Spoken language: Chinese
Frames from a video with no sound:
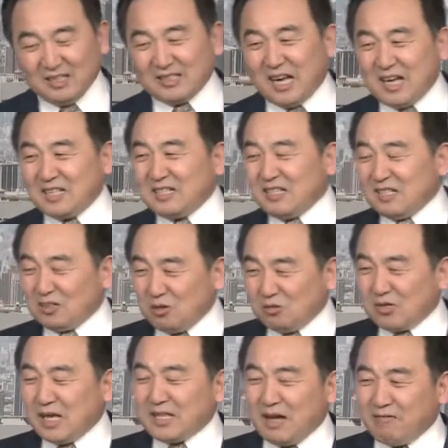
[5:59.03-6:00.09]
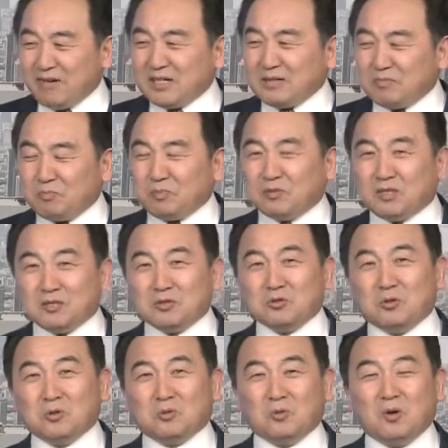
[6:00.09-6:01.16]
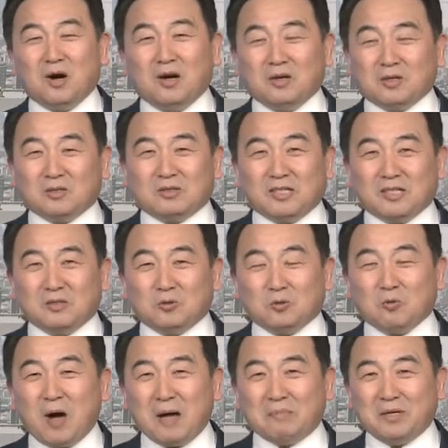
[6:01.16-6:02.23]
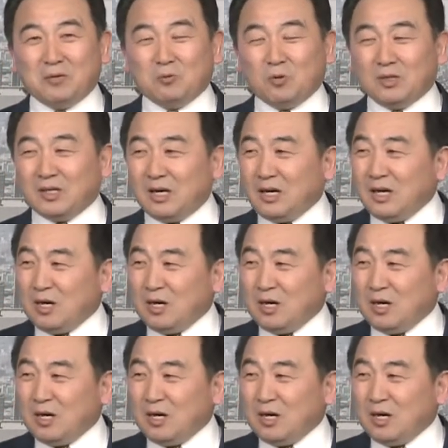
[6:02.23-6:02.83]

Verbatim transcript: 但共产党为什么不能说这个中华民国呢？